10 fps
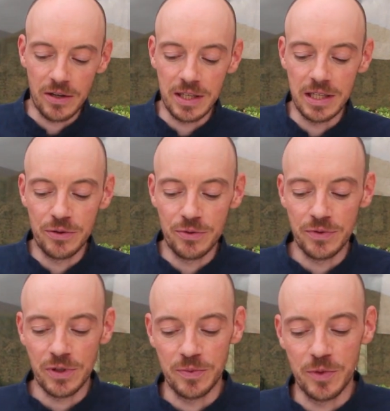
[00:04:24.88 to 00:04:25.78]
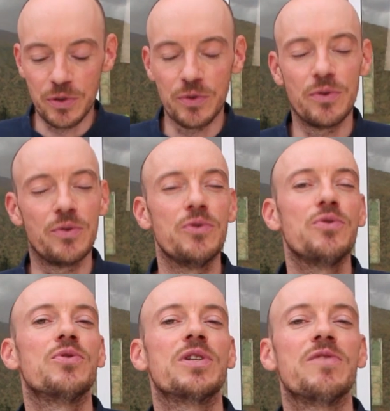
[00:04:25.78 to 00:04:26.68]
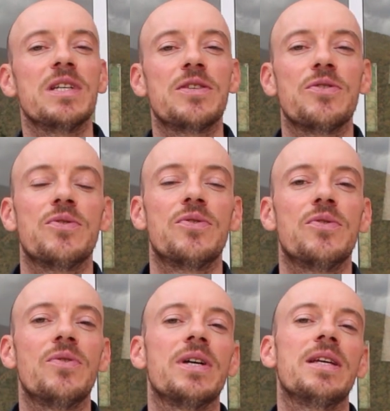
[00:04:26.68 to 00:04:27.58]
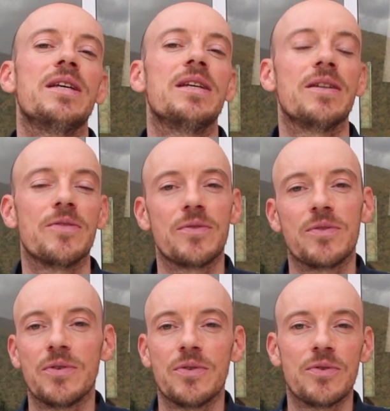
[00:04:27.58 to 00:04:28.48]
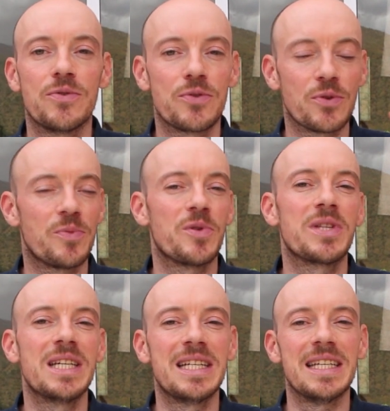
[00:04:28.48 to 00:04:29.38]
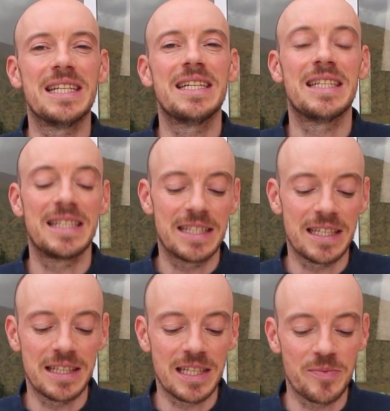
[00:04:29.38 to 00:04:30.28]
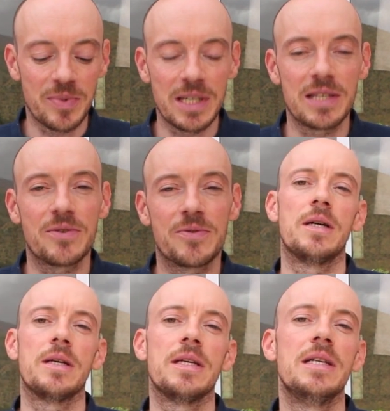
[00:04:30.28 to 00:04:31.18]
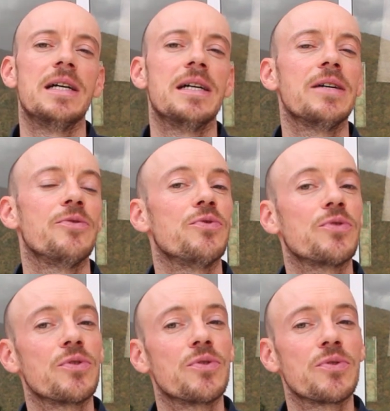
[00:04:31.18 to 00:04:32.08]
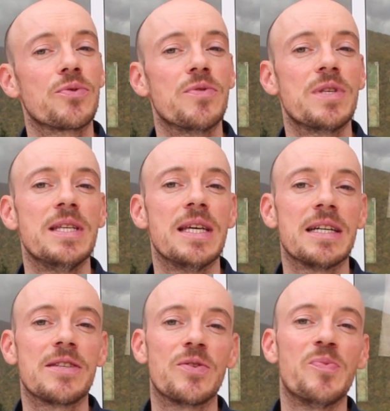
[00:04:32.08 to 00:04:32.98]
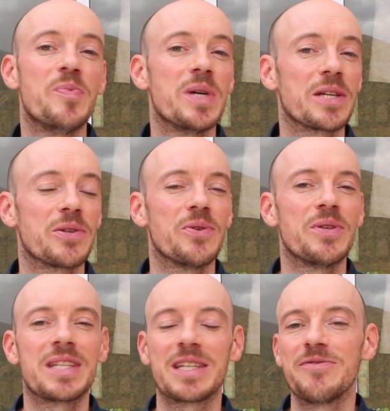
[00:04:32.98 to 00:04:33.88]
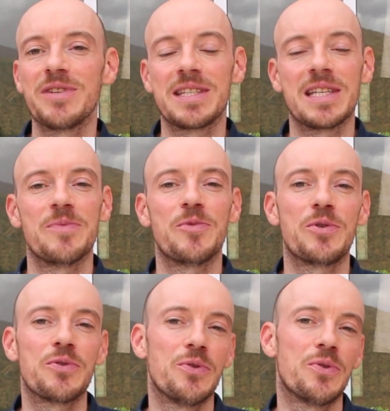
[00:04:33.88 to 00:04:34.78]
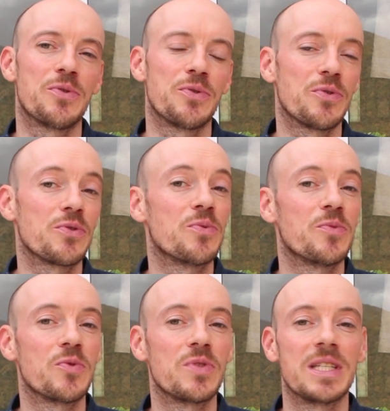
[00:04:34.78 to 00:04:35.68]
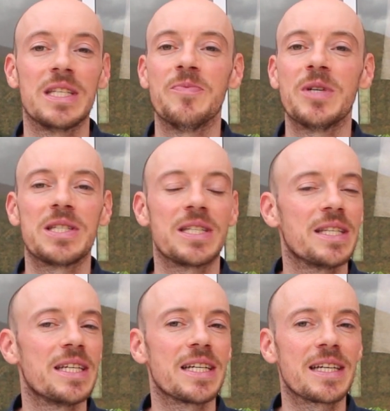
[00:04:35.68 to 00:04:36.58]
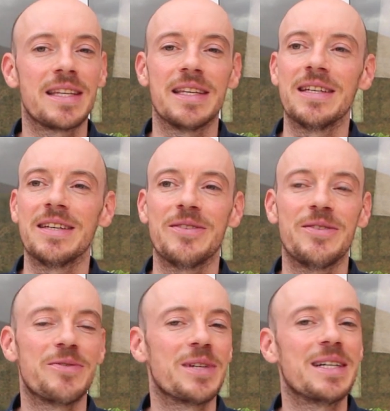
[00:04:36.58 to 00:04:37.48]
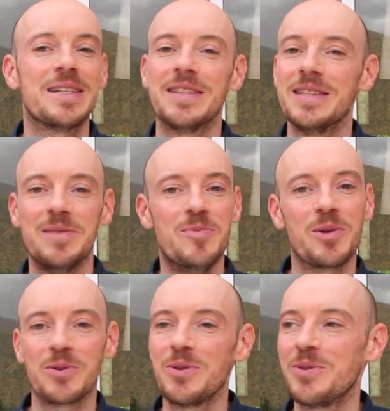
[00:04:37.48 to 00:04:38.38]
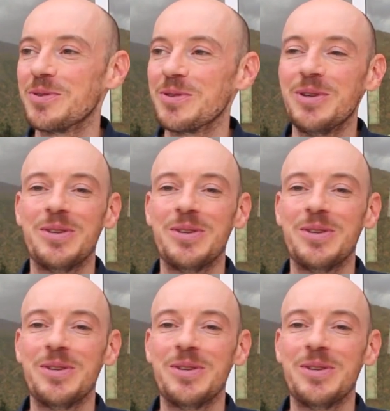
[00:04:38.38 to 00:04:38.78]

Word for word: il est souvent en mode auto-réflexion et euh, son mental est très très présent. Il a une tendance aussi à se perdre très facilement dans, son monde imaginaire qui est euh, voilà, débordant